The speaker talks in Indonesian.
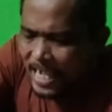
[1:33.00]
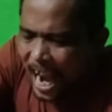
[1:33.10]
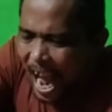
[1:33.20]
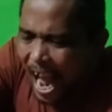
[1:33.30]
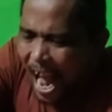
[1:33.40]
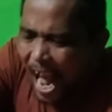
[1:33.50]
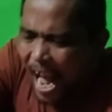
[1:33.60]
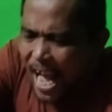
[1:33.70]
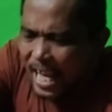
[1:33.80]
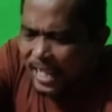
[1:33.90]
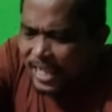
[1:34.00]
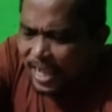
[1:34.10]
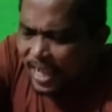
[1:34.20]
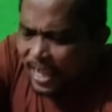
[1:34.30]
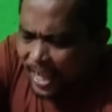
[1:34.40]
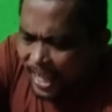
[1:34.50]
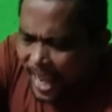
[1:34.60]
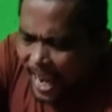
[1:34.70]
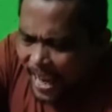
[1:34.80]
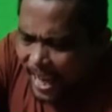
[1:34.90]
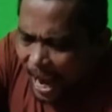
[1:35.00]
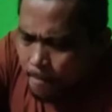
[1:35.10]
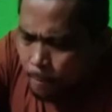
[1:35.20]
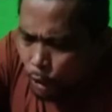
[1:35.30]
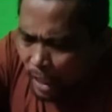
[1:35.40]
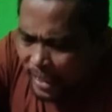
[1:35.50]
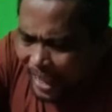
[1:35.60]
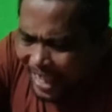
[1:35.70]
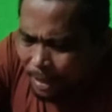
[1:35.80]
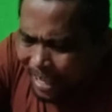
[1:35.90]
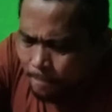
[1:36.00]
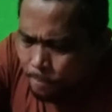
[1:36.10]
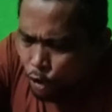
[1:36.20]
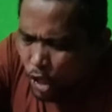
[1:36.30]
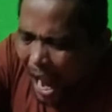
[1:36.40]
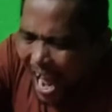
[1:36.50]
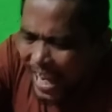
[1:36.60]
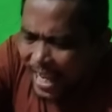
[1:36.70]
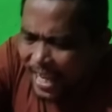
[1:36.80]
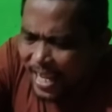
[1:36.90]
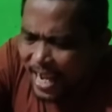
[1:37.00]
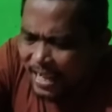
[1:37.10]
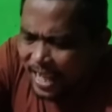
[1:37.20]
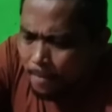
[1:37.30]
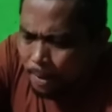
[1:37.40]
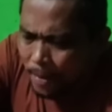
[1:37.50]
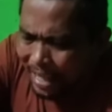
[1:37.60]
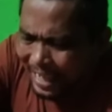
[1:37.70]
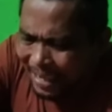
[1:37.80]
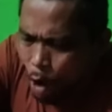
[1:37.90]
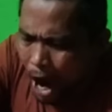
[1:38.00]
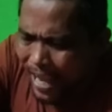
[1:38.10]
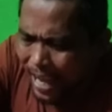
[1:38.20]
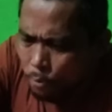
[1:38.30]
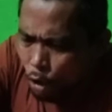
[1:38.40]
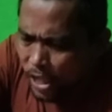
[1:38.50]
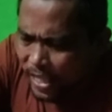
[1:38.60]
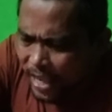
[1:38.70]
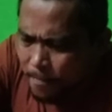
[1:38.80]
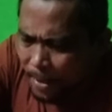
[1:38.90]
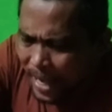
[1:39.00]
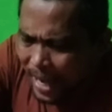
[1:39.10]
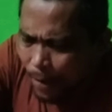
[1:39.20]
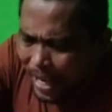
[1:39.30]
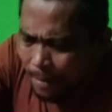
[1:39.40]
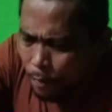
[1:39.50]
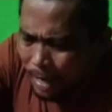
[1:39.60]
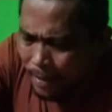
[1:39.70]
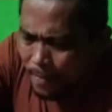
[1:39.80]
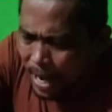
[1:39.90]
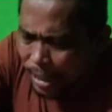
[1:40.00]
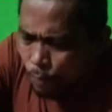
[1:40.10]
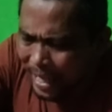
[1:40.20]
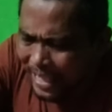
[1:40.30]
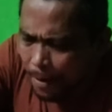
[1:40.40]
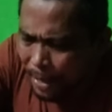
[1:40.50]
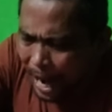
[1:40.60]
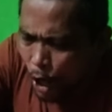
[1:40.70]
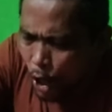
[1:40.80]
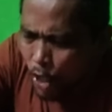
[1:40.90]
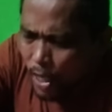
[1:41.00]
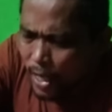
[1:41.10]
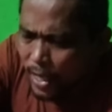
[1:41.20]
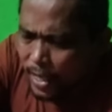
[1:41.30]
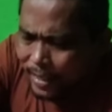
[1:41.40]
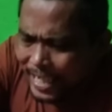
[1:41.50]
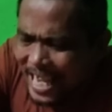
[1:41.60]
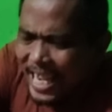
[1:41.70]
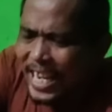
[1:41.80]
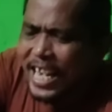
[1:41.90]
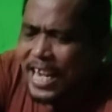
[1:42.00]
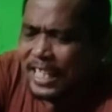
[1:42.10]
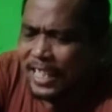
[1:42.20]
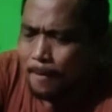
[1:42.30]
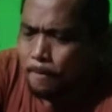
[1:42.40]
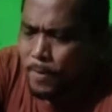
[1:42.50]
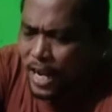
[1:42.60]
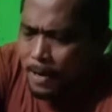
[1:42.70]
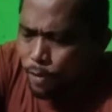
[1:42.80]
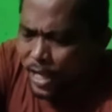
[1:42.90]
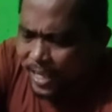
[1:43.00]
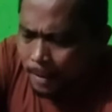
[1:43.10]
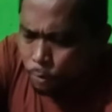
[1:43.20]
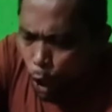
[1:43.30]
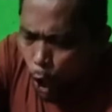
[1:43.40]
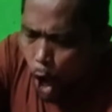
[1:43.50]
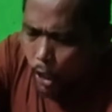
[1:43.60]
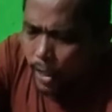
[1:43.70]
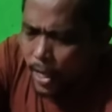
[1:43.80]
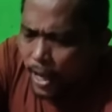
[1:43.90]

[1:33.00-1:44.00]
Gas! Kita amperkan sekarang dia berada di Puncai yang tak pernah mereka tenang bohai. Ada burung di sana yang pendek lewat lagi belum ada penampakan. Cuma dikasih ada parau. Oh. Ini hantamnya lah pula satron.